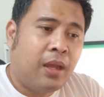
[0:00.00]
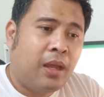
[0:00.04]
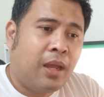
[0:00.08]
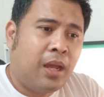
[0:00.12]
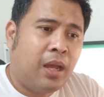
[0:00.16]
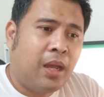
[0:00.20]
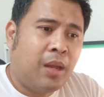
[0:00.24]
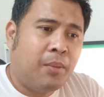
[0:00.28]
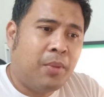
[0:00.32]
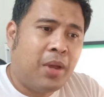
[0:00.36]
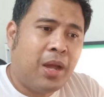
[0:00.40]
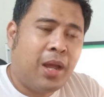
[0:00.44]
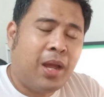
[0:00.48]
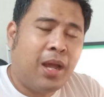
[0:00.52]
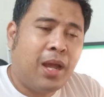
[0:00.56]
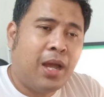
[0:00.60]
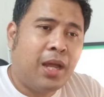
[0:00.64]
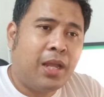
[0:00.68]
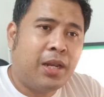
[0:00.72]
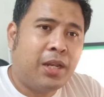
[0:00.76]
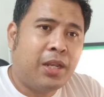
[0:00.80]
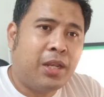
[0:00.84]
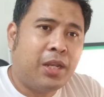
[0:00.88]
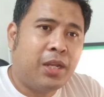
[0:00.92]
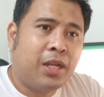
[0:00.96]
Uh,
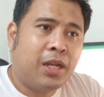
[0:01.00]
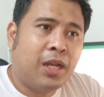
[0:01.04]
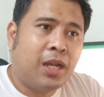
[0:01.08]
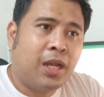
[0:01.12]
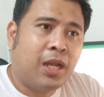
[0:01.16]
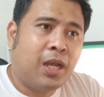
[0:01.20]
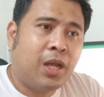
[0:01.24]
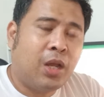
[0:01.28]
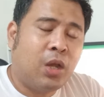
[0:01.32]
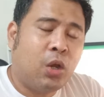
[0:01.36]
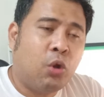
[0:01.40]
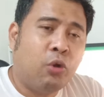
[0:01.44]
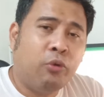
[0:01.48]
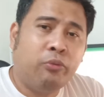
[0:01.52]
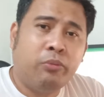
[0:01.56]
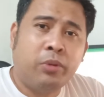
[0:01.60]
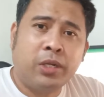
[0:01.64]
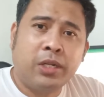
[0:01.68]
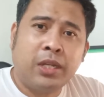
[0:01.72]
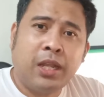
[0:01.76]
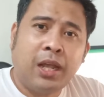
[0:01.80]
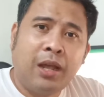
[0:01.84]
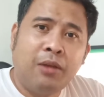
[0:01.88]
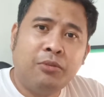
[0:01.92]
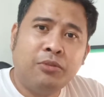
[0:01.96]
maaaring uh, ah,
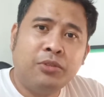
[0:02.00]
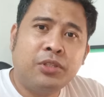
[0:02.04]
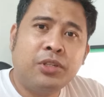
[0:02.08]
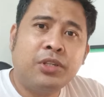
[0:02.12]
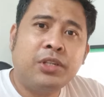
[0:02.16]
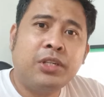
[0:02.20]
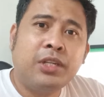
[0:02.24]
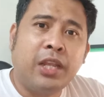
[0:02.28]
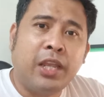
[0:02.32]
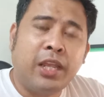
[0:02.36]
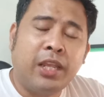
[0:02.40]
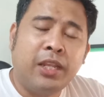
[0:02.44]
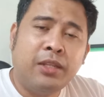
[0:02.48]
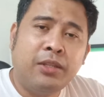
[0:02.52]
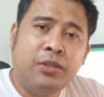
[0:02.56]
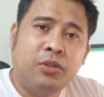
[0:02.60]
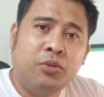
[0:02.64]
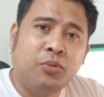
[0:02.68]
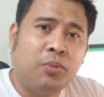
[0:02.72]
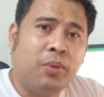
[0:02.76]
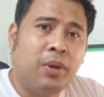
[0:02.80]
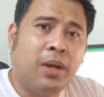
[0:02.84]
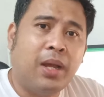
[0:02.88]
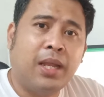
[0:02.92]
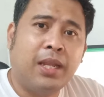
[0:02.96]
over-the-counter din,
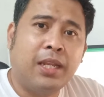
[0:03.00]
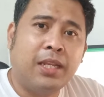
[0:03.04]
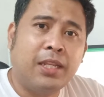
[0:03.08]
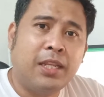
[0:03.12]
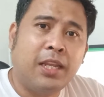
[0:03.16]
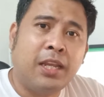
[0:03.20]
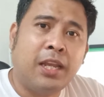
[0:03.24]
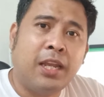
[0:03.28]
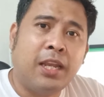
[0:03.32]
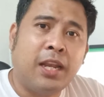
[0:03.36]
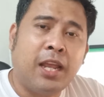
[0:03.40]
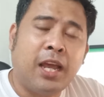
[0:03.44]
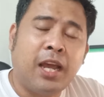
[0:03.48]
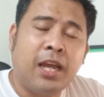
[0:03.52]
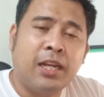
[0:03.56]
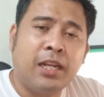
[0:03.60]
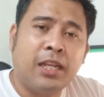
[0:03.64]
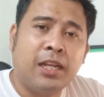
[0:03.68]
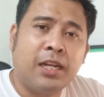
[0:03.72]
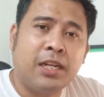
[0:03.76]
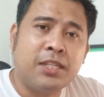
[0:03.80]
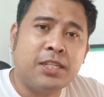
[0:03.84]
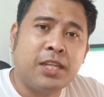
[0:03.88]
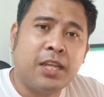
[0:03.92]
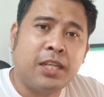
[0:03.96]
yung mga hindi kailangan
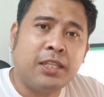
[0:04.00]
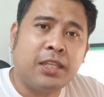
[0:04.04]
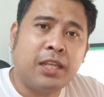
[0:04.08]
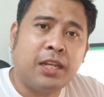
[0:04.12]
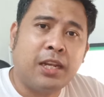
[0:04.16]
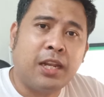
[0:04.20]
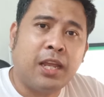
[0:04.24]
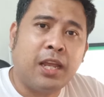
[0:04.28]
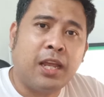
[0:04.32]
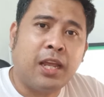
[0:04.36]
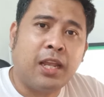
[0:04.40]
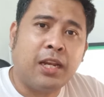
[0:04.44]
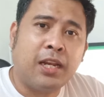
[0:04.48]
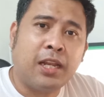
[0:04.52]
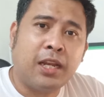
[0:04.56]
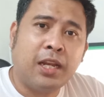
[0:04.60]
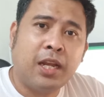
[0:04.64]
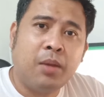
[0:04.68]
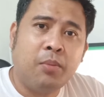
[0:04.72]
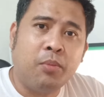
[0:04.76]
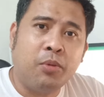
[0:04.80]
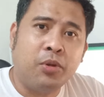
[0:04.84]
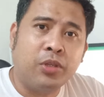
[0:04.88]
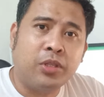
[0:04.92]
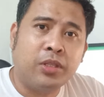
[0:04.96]
ng reseta na, na
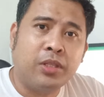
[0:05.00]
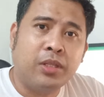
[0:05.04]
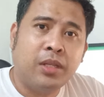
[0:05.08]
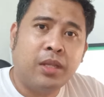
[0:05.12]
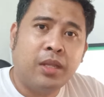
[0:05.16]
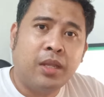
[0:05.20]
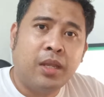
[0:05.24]
gamot,